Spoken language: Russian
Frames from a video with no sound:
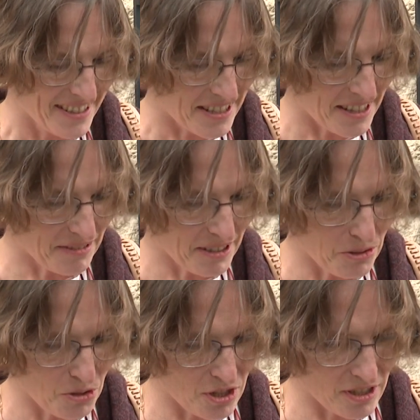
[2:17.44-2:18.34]

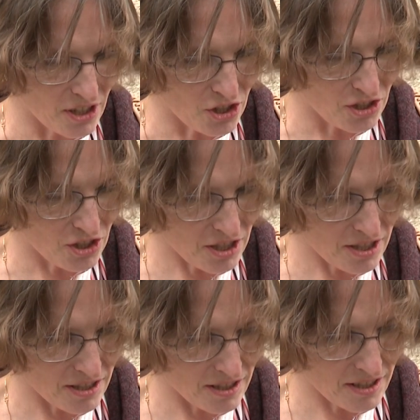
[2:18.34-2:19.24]
составляющие нашей
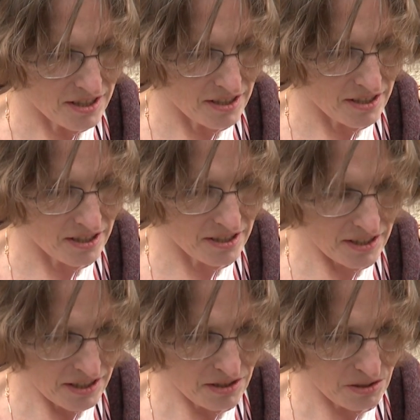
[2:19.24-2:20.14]
жизни. Если их
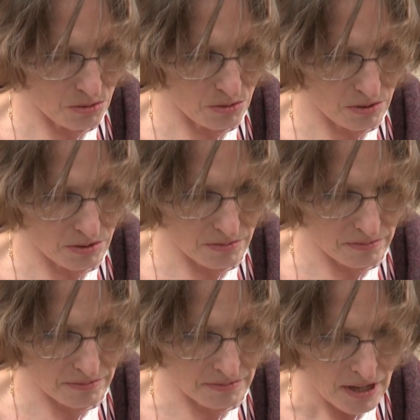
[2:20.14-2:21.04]
нет, то
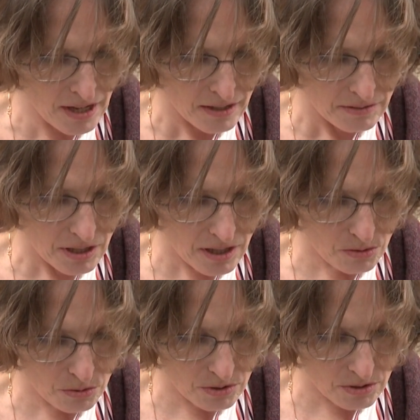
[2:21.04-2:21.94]
э,
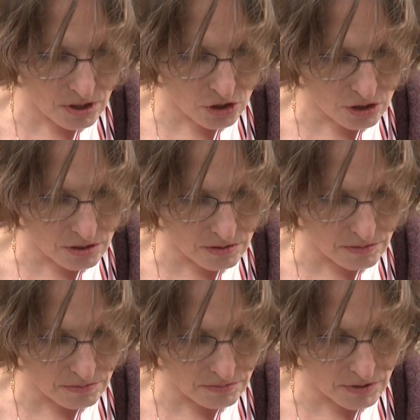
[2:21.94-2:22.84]
никакое даже
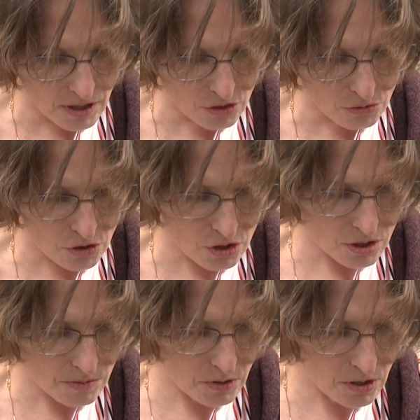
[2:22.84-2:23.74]

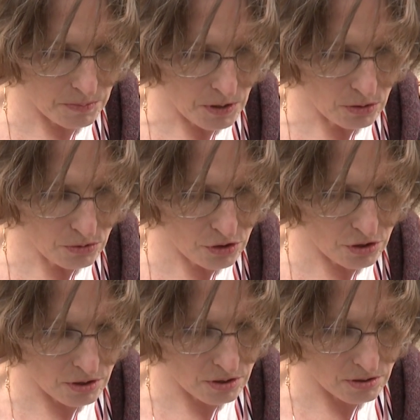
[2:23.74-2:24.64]
кажущееся
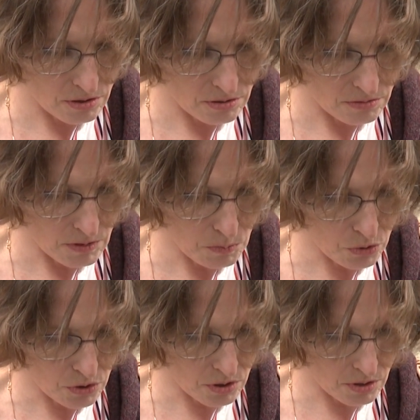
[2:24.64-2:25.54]
благополучие не
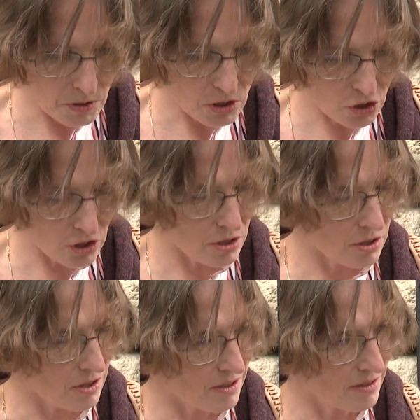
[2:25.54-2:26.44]
будет иметь жизни.